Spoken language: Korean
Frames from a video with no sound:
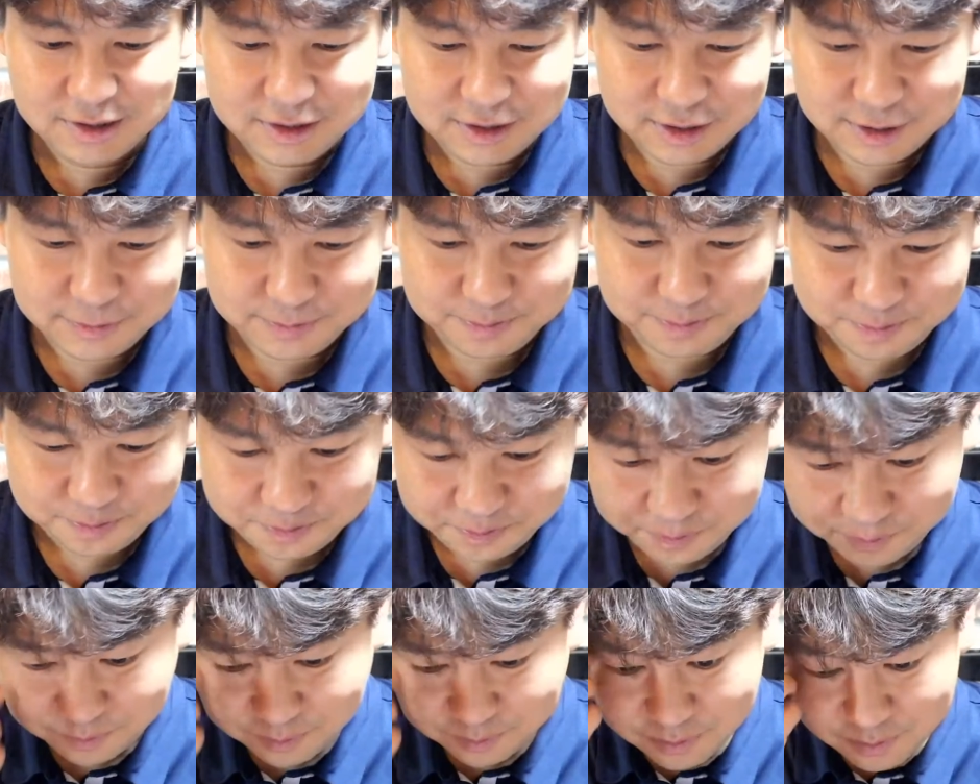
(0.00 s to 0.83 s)
자,
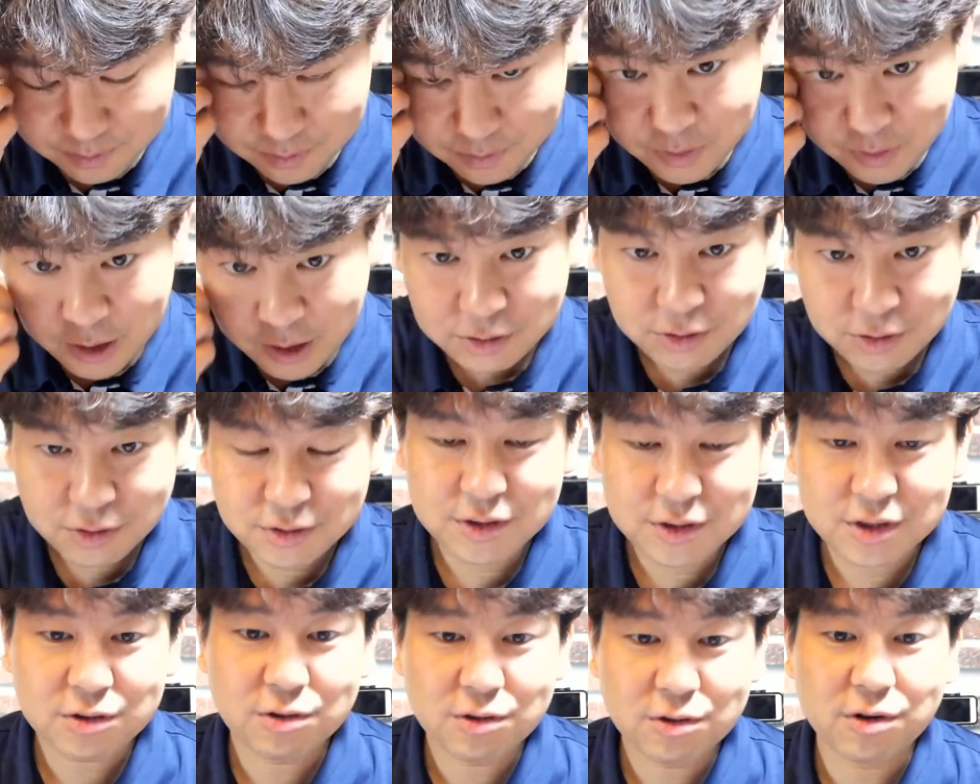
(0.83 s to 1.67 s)

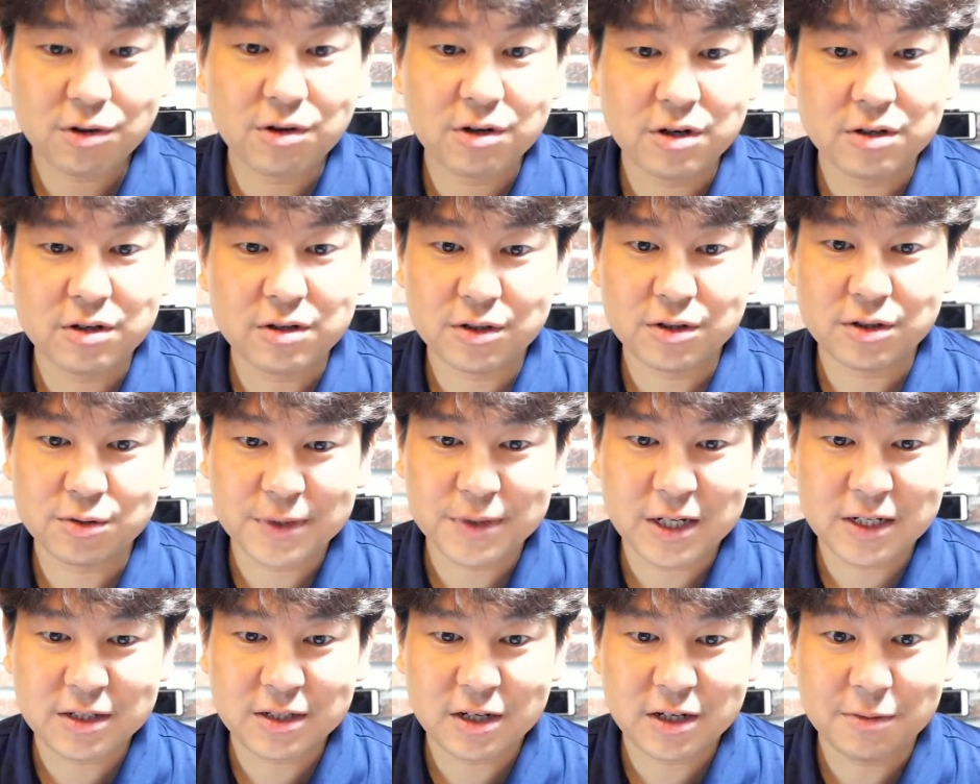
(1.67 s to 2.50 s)
저는 이제 성경을 읽을 때 좀
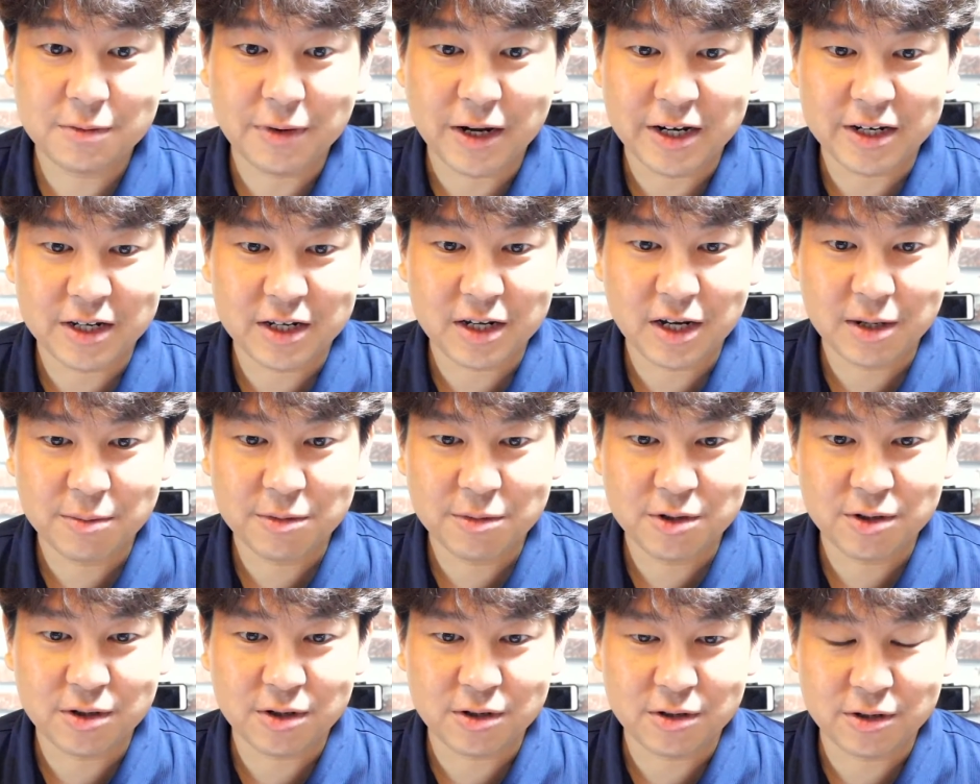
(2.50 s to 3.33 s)
상상을 많이
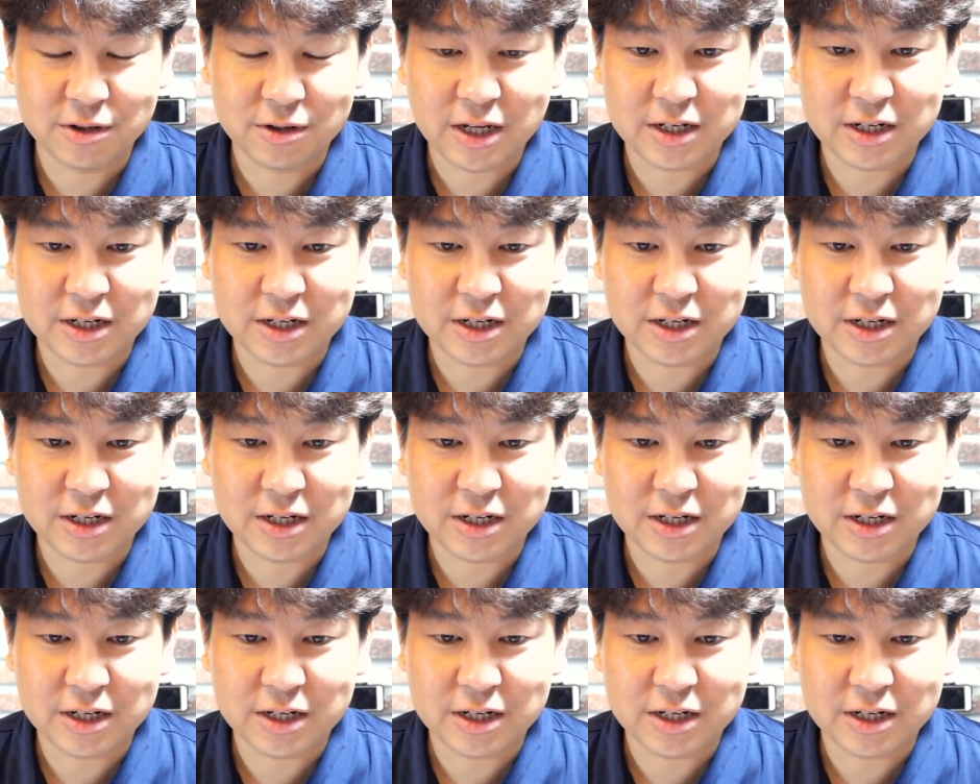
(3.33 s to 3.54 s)
하면서 읽어요.